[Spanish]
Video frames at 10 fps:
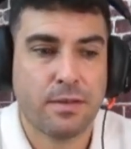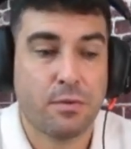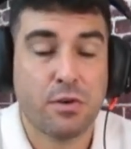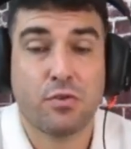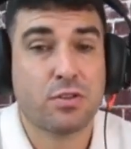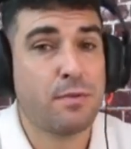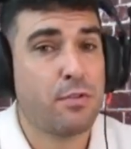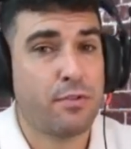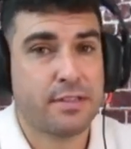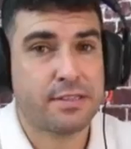Eh, bueno, no
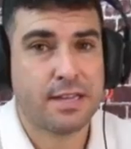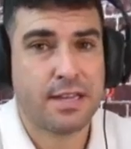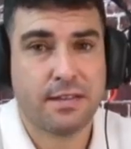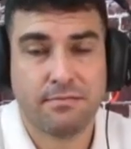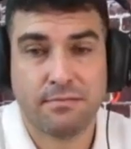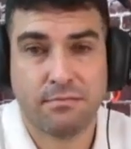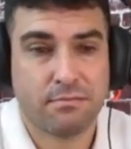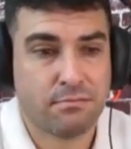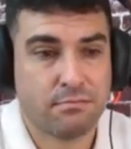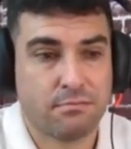sabemos dónde está,
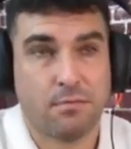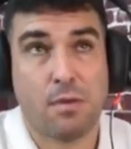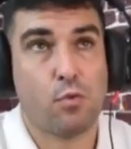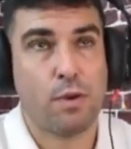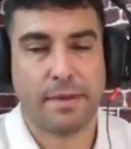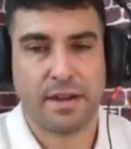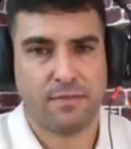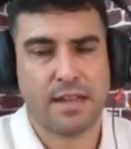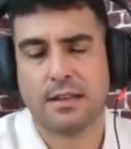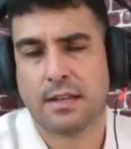mm, vemos una pared
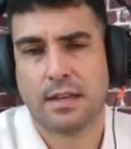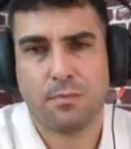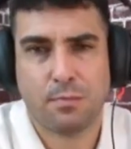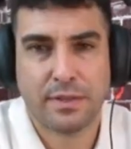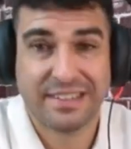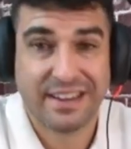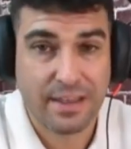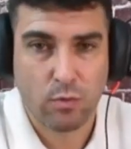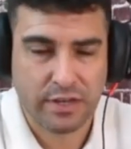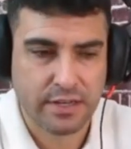blanca, claro, puede estar
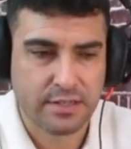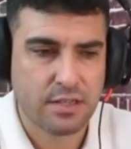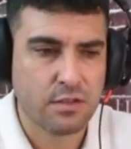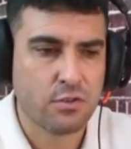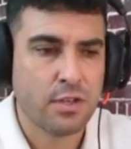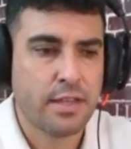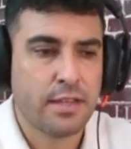en cualquier sitio,